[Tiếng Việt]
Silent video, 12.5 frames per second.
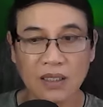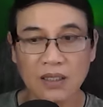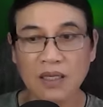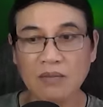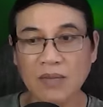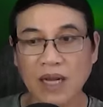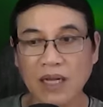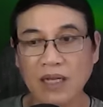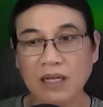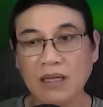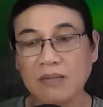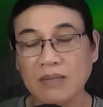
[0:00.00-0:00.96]
Nhưng
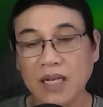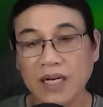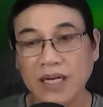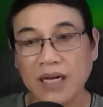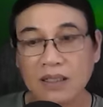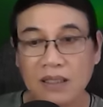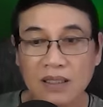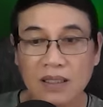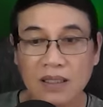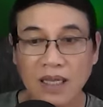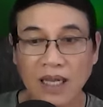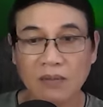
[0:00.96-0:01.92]
mà lời đã
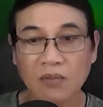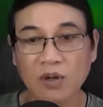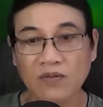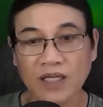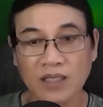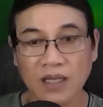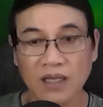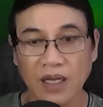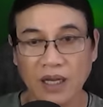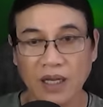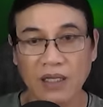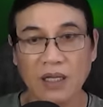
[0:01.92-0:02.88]
hứa anh buộc phải thực
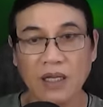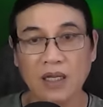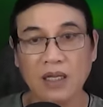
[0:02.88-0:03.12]
hiện.